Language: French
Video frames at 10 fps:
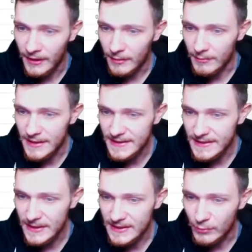
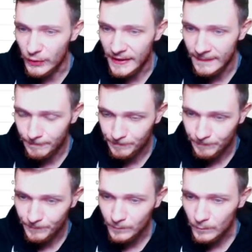1500 abonnés,
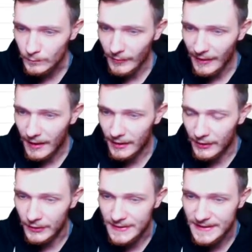
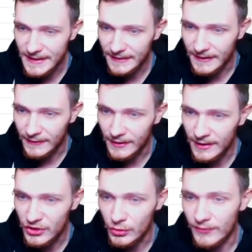euh, cette
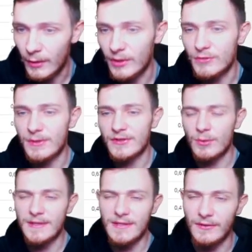année, j'ai dû faire, ouais, je pense
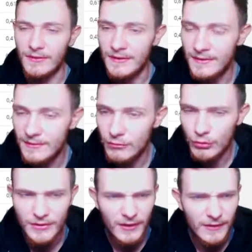70,
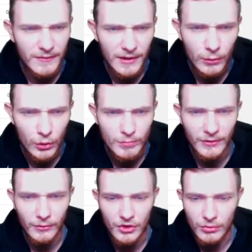70 vidéos, je pense
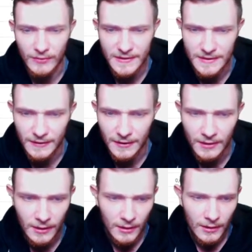que j'ai dû faire cette année,
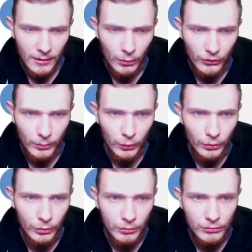grosso
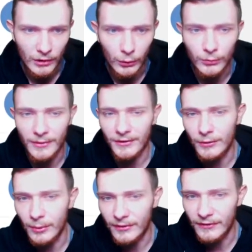modo, entre 60 et
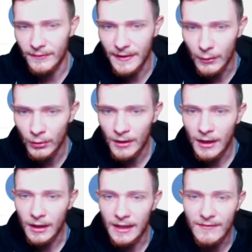70 vidéos.
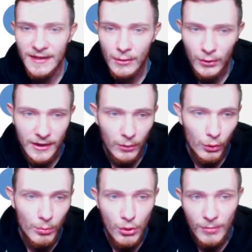Les vidéos qui ont le
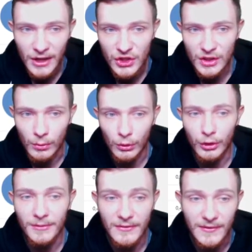mieux marché, donc le
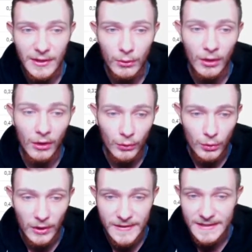top 10 vidéos, là en
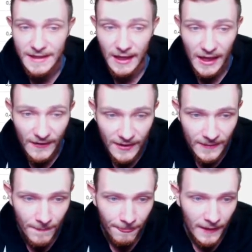l'occurrence, c'est à l'année.
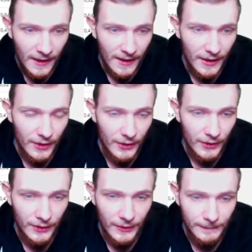
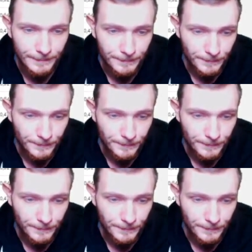Euh,